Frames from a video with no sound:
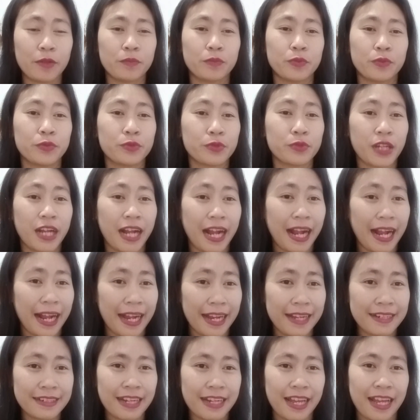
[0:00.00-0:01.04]

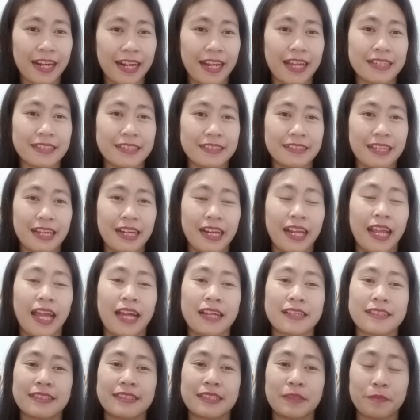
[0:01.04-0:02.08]
bukan alasan
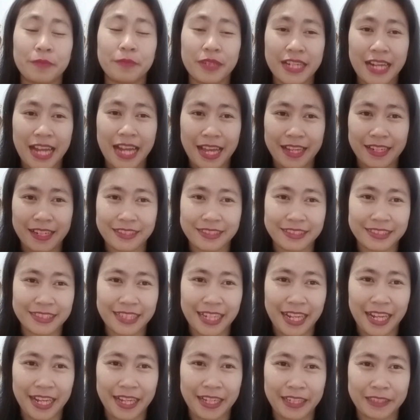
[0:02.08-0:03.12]
yang
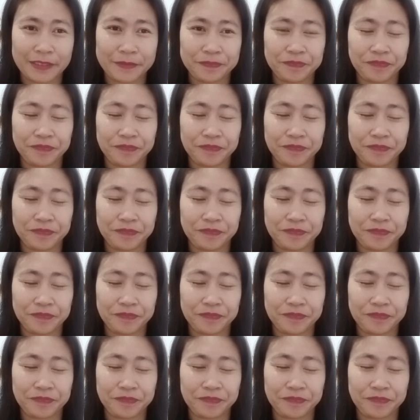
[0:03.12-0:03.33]
sebenarnya.